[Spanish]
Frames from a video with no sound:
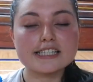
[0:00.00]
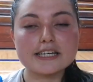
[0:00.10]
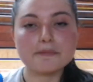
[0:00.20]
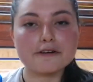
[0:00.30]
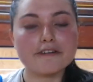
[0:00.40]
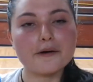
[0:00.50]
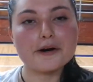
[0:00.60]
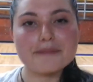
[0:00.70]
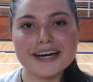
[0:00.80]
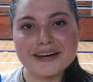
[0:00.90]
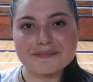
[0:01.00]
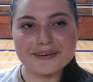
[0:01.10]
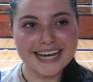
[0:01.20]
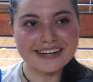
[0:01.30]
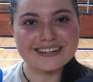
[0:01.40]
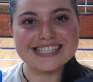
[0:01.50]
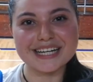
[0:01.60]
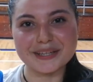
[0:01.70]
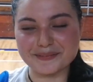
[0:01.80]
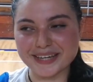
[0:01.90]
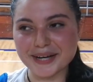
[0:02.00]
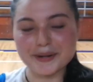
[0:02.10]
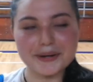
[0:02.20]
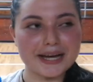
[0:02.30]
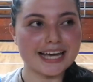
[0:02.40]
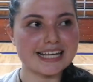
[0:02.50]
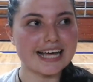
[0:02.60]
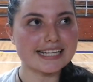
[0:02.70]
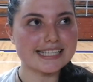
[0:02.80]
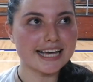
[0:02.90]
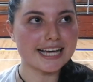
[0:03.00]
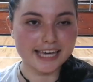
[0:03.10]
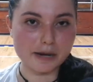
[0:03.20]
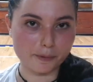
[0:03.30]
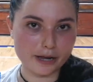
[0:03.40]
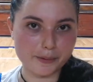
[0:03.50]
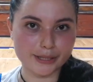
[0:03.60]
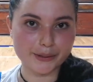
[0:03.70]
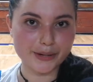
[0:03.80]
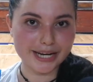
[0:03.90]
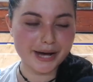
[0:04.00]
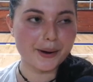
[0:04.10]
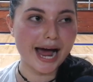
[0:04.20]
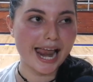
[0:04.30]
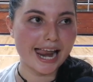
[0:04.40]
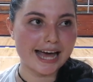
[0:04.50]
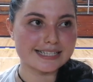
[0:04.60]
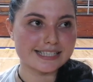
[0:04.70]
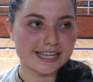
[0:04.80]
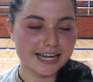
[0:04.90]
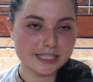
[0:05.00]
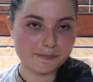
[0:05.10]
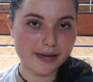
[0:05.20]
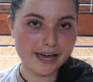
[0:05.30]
sí, por favor, vengan a apoyarnos el domingo. Eh, aquí en el Polideportivo Griego a las 3